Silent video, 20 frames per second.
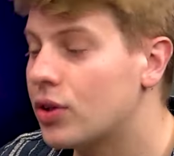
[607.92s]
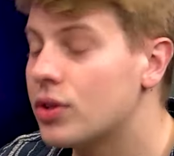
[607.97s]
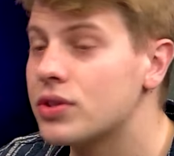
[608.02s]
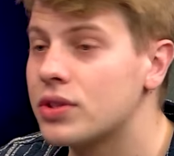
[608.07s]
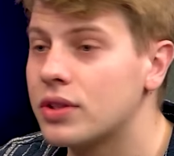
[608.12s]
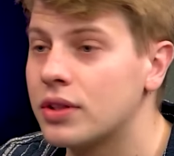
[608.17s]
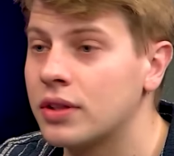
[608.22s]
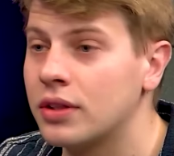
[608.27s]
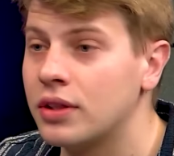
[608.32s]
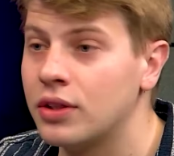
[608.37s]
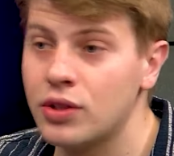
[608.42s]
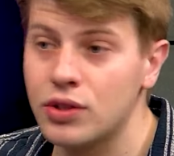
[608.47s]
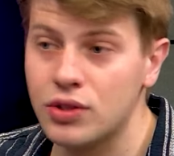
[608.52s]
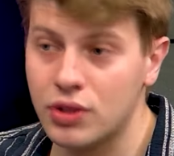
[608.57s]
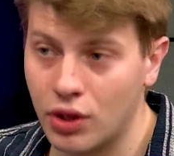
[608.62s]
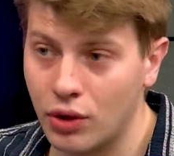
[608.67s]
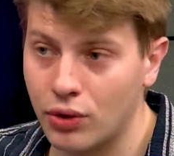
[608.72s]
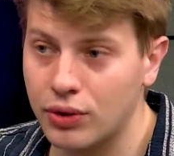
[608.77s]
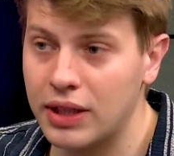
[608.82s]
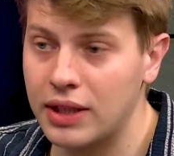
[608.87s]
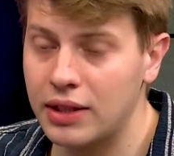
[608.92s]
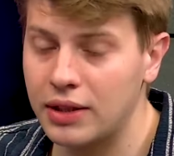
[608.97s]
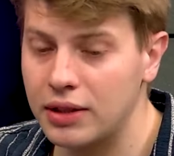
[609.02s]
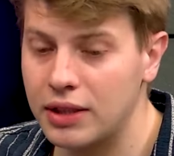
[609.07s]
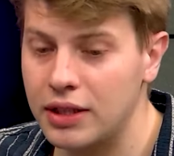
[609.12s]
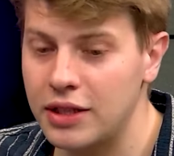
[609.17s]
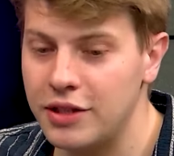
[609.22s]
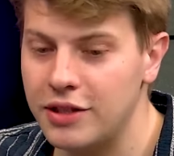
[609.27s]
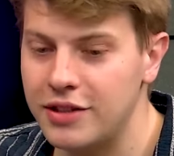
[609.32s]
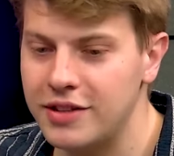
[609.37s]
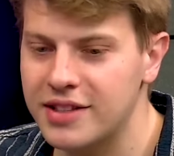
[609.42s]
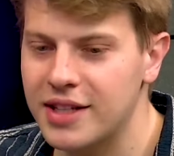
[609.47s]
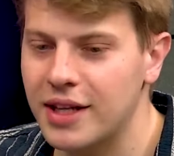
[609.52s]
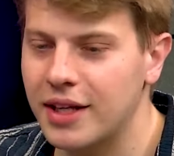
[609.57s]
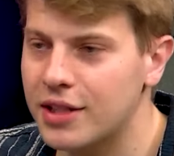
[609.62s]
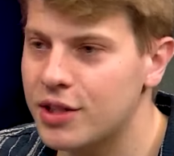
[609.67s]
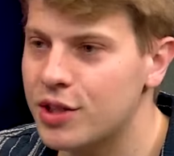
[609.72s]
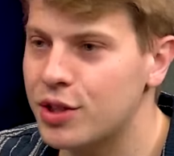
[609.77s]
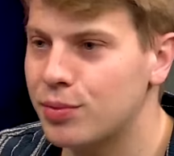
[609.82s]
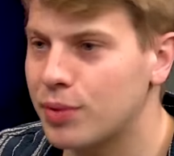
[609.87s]
jest, I to jest koda, i
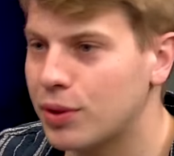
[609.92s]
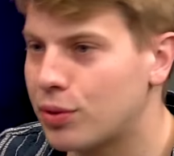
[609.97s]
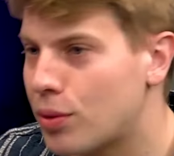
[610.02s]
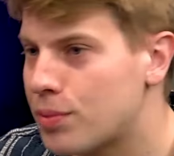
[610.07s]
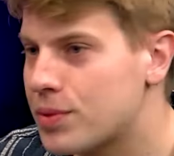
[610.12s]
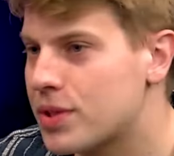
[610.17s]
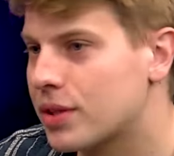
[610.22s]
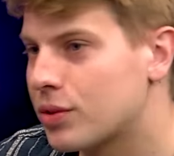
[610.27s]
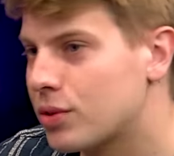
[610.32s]
znaleźliśmy chłopca,